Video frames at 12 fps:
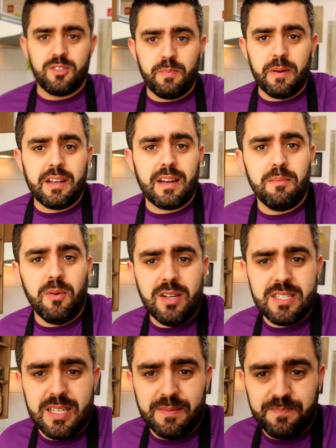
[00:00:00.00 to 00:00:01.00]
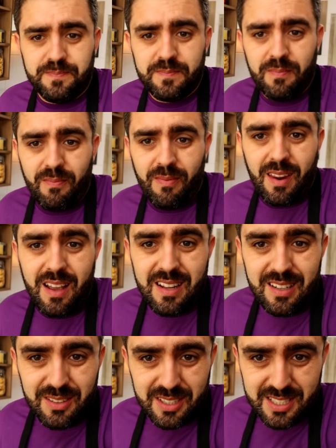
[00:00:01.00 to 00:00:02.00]
super cremosa.
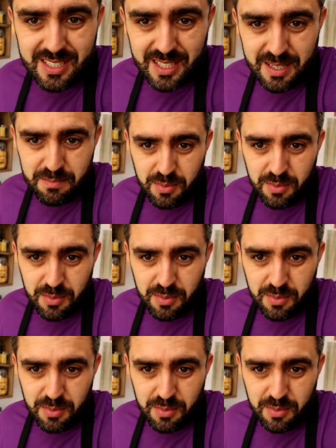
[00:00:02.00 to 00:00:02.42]
Nossa, que